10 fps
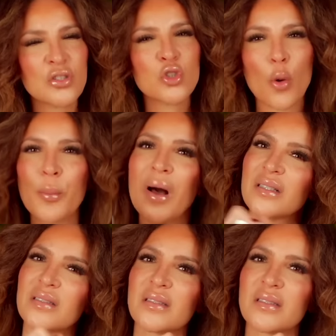
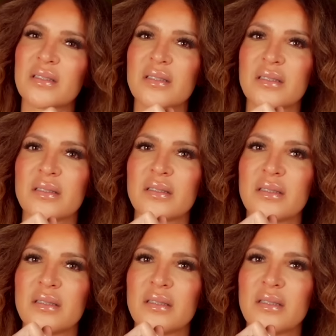surpasse.
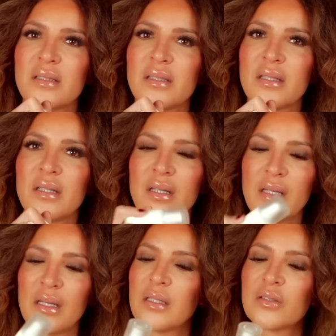
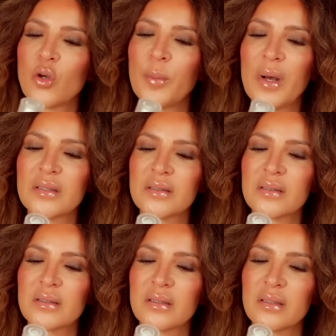Il les
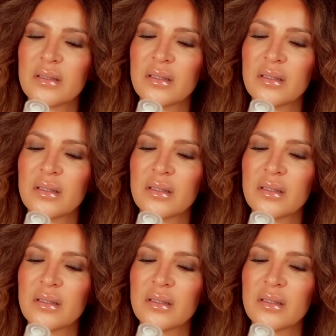surpasse.